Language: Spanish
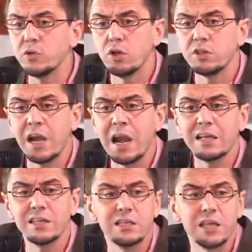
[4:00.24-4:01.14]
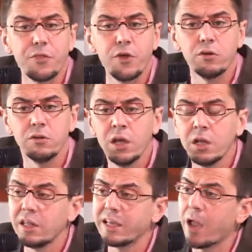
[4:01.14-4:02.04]
uno tiene la sensación
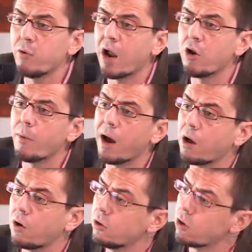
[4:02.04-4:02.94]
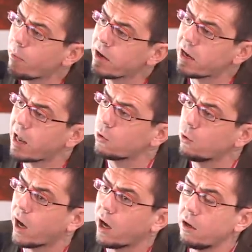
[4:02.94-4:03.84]
de que hay una nueva
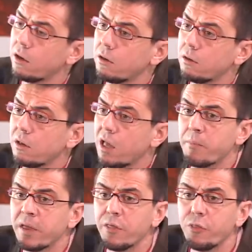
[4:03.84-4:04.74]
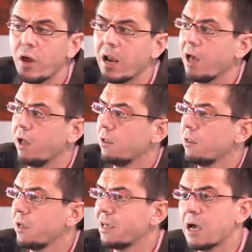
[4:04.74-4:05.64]
nomenclatura en Venezuela
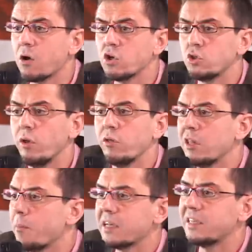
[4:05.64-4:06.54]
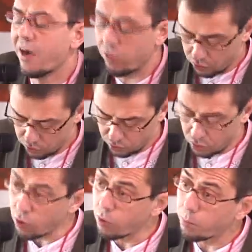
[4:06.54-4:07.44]
que se ha construido en demasiado
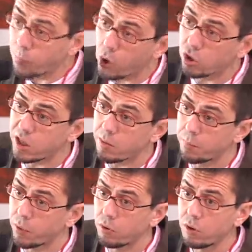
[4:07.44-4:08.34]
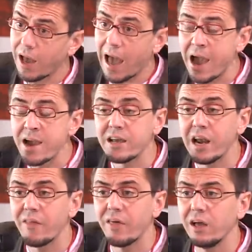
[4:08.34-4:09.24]
poco tiempo,
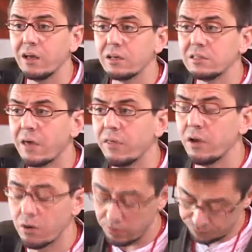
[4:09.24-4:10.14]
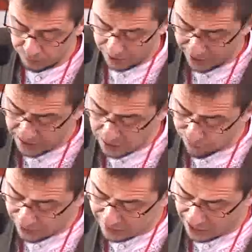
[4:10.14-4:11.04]
anclada, ya digo, en este
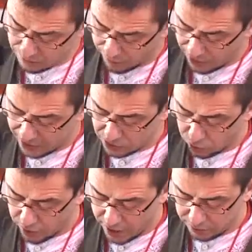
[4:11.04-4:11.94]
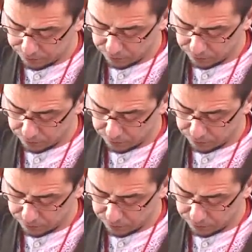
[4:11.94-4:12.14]
fantasma de la historia.